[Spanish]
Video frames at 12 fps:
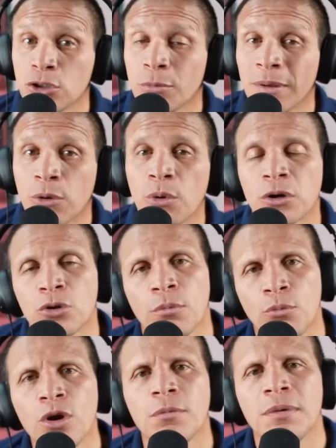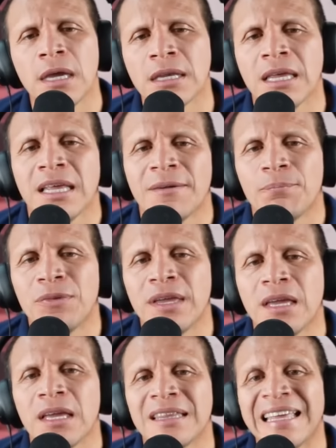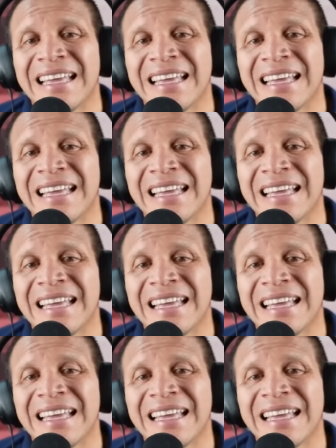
Yo me acuerdo muy bien de,